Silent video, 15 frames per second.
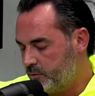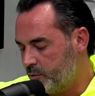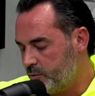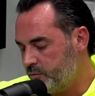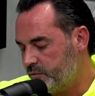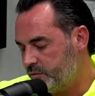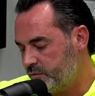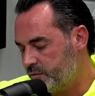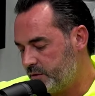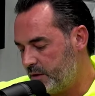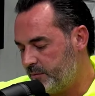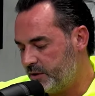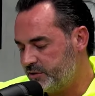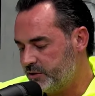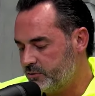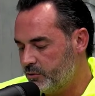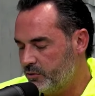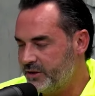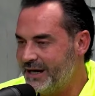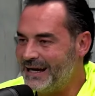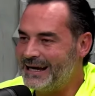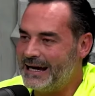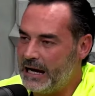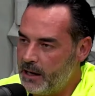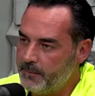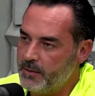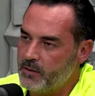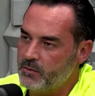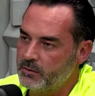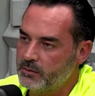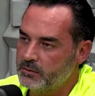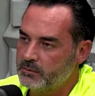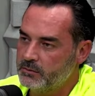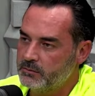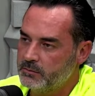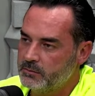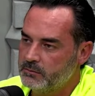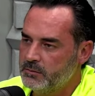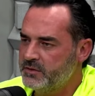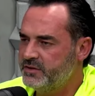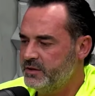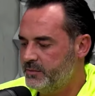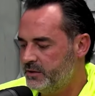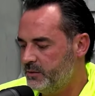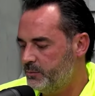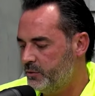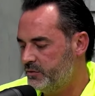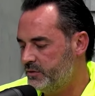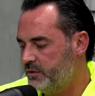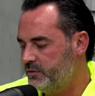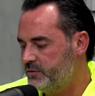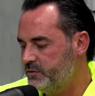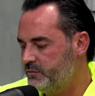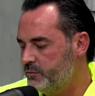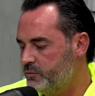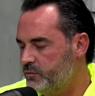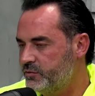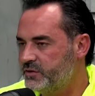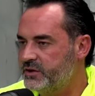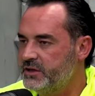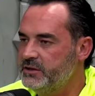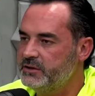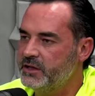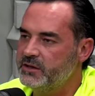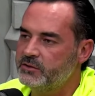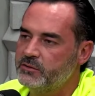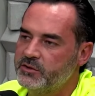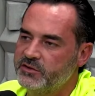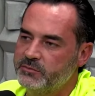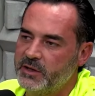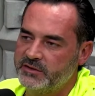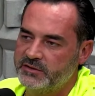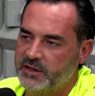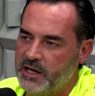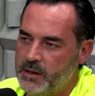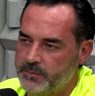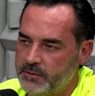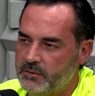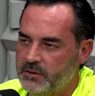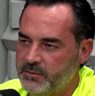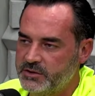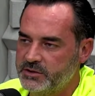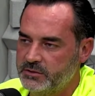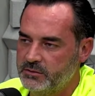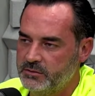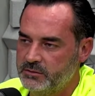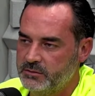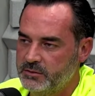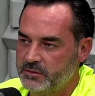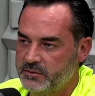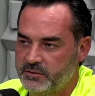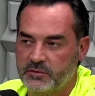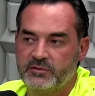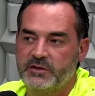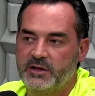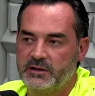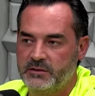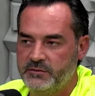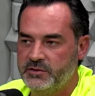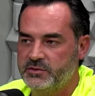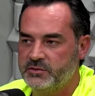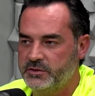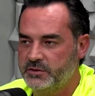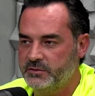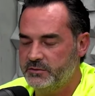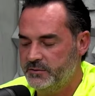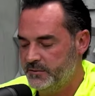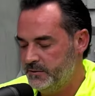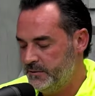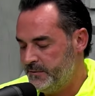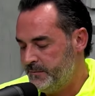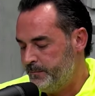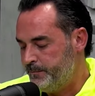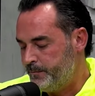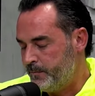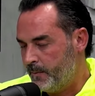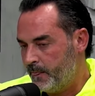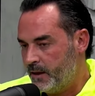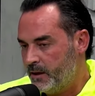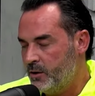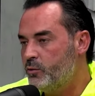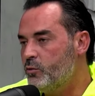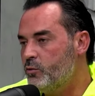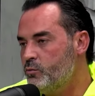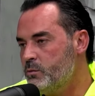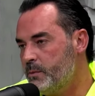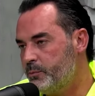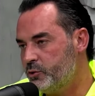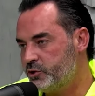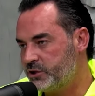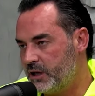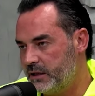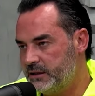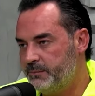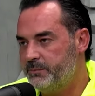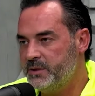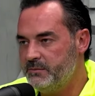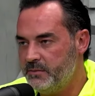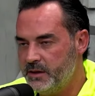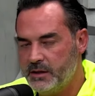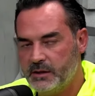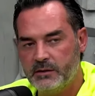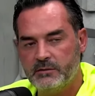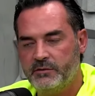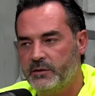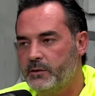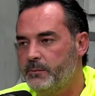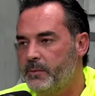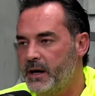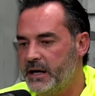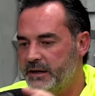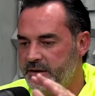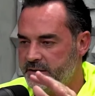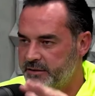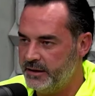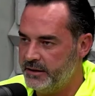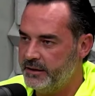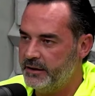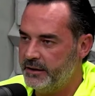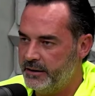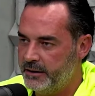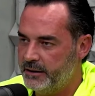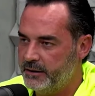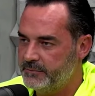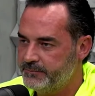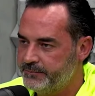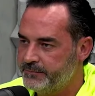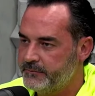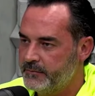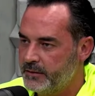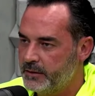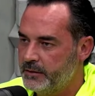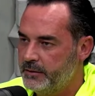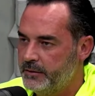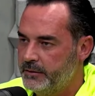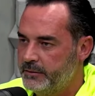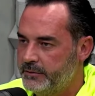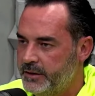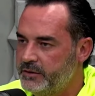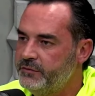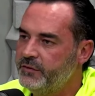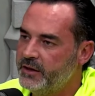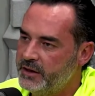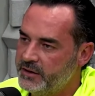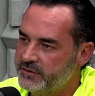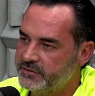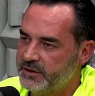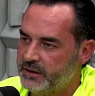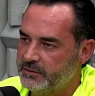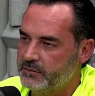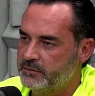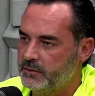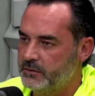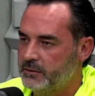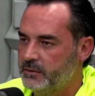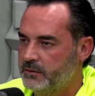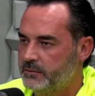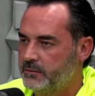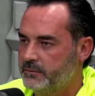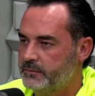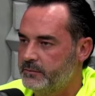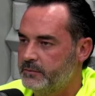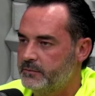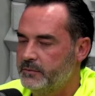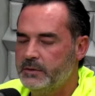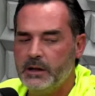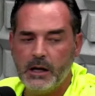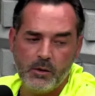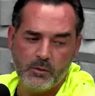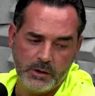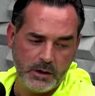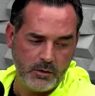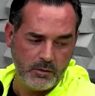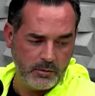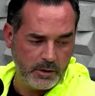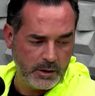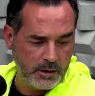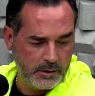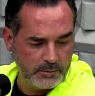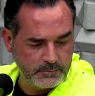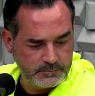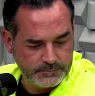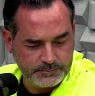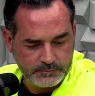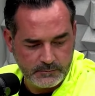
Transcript: todos os Armagedon que acabam, uma semana depois ele divulga os 32 mais rápidos do Armagedon. São 128. E com uma puxada primeira no Velopark, que tem a. Tem a diferença lá do, do, do... das pistas ali. Não, né? não. É... Como